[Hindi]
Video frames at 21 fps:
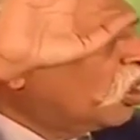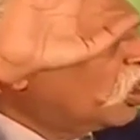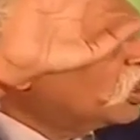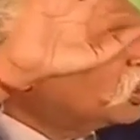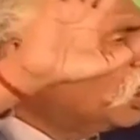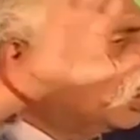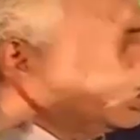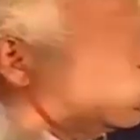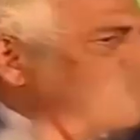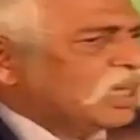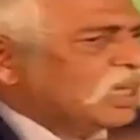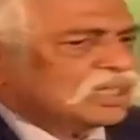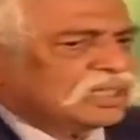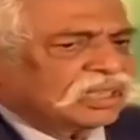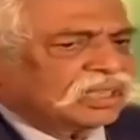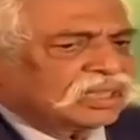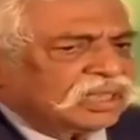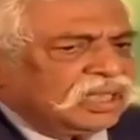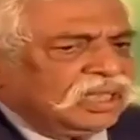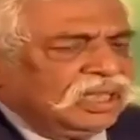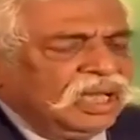क्रॉस नहीं कर
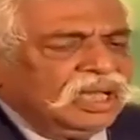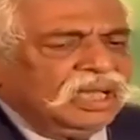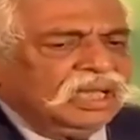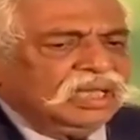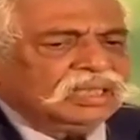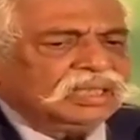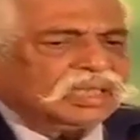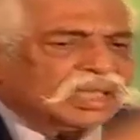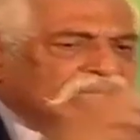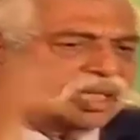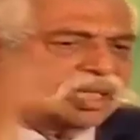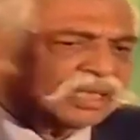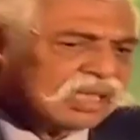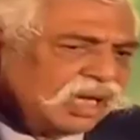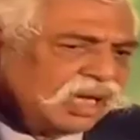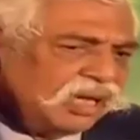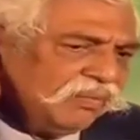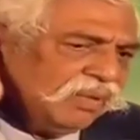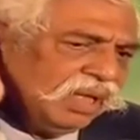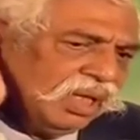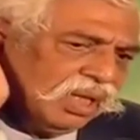सकते देखिए
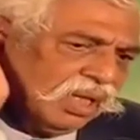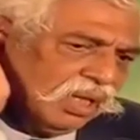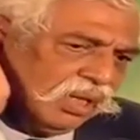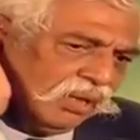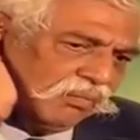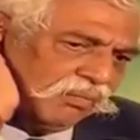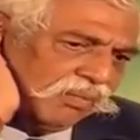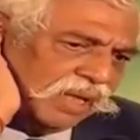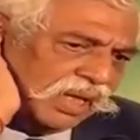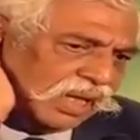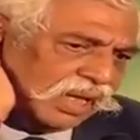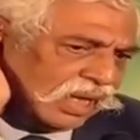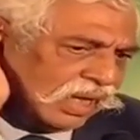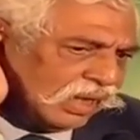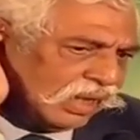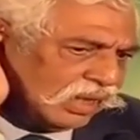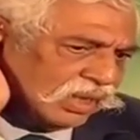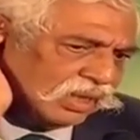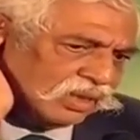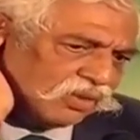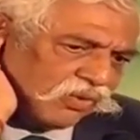साहब
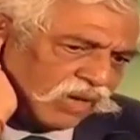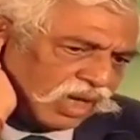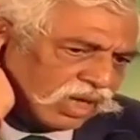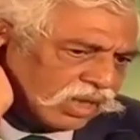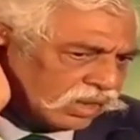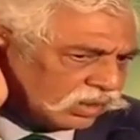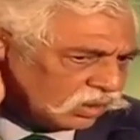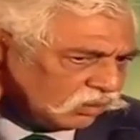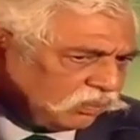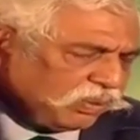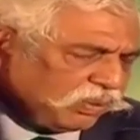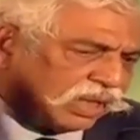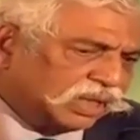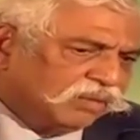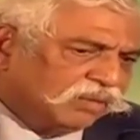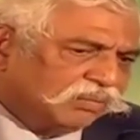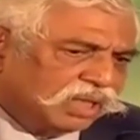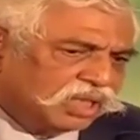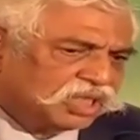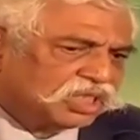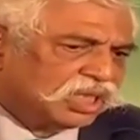मेरा इस वक्त
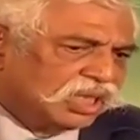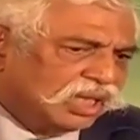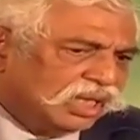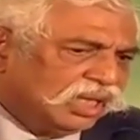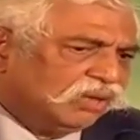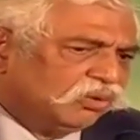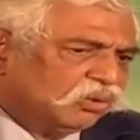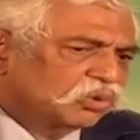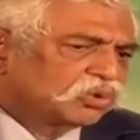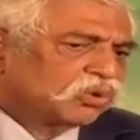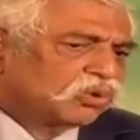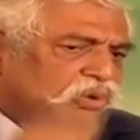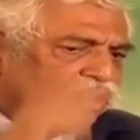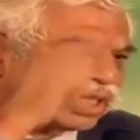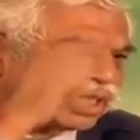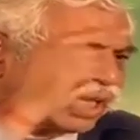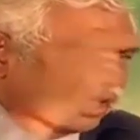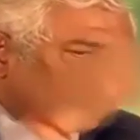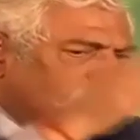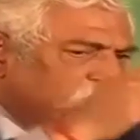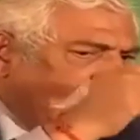परामर्श है उसको
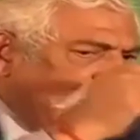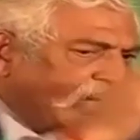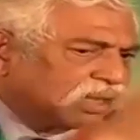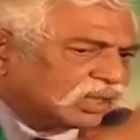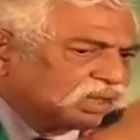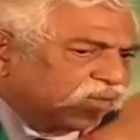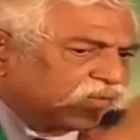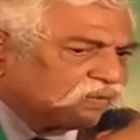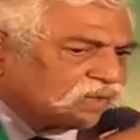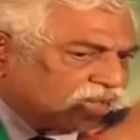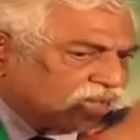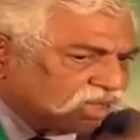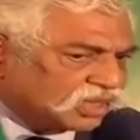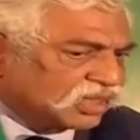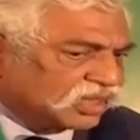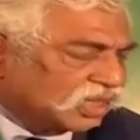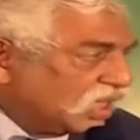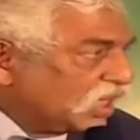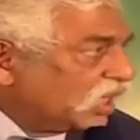साइको एक्टिव ड्रग्स